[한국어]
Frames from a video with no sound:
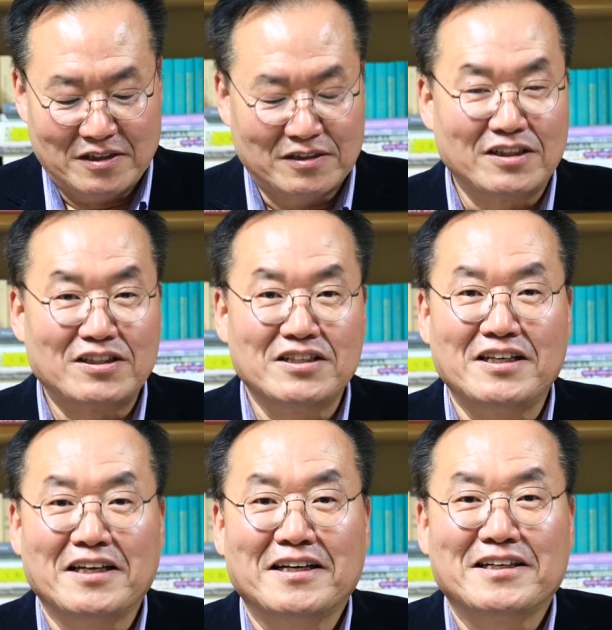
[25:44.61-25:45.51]

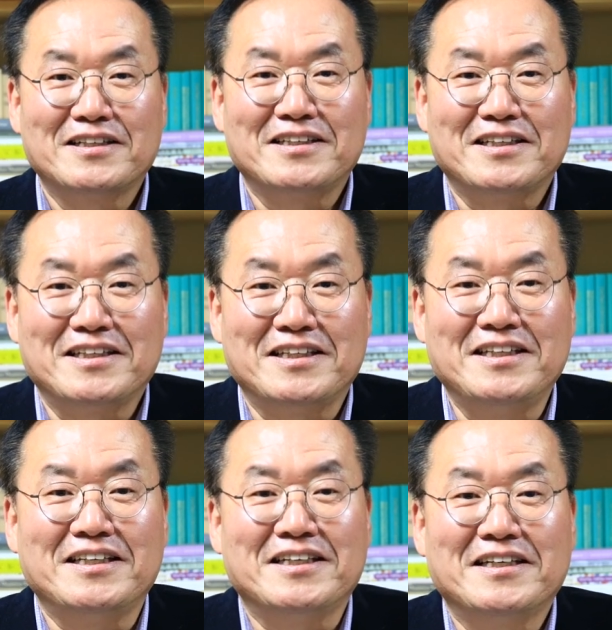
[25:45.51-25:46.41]
그랬더니
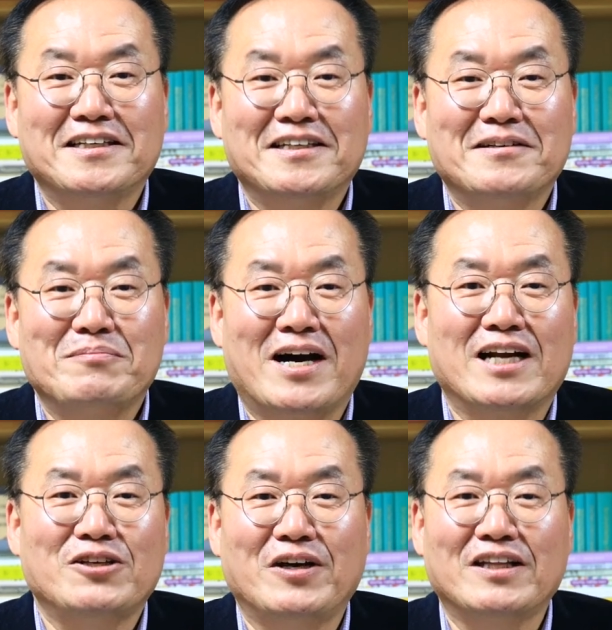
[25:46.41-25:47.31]
이
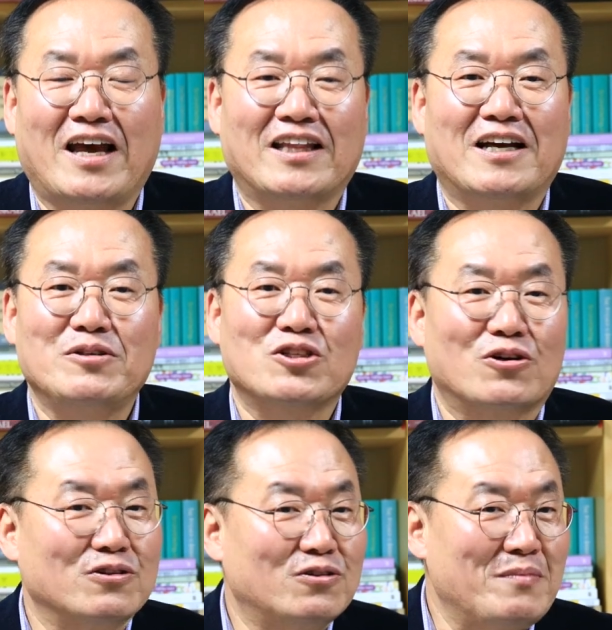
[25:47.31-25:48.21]
마리오의 대답이
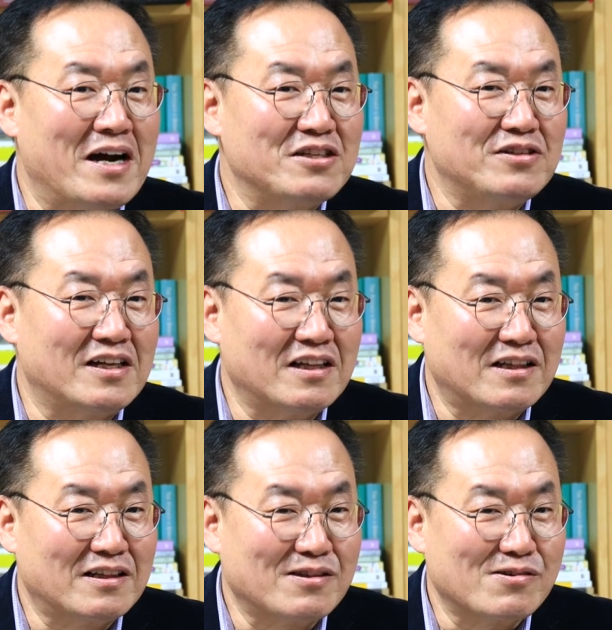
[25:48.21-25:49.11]
저를 또 망치로 하나
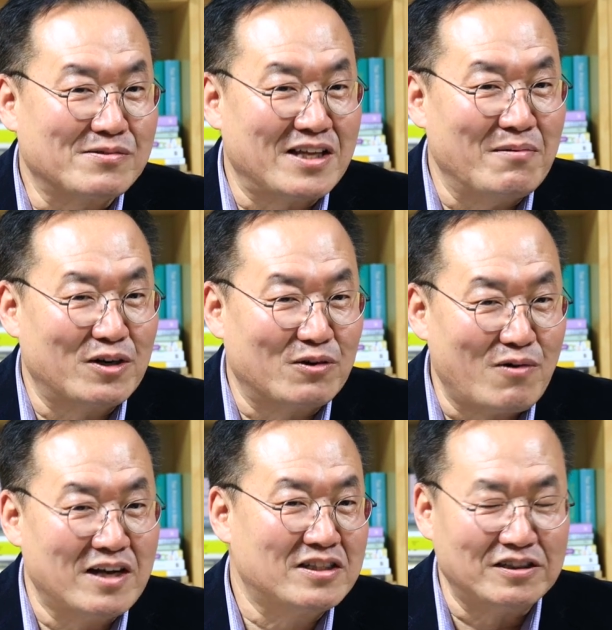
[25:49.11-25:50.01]
내 머리를
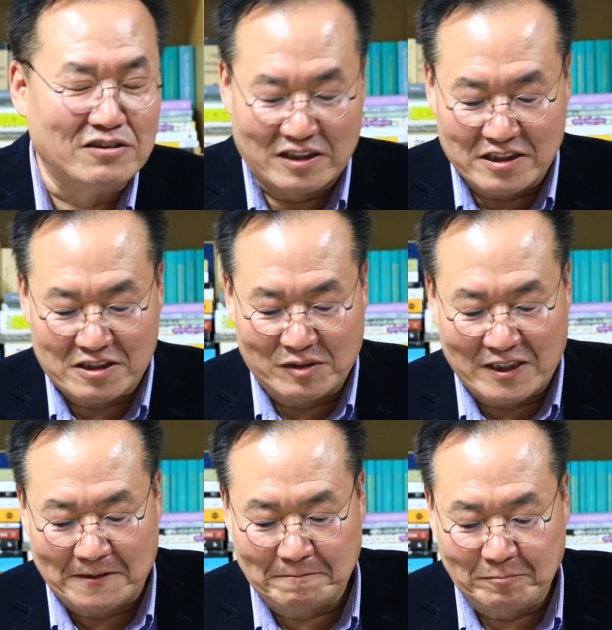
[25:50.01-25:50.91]
꽝 치는 것
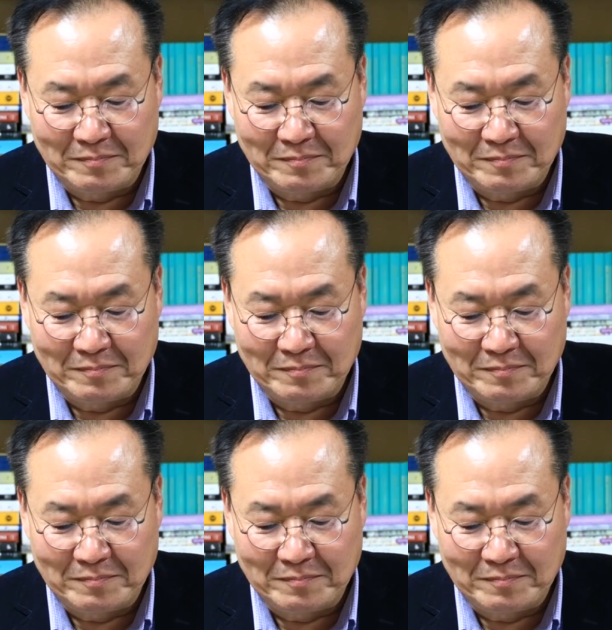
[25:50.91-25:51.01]
같았습니다.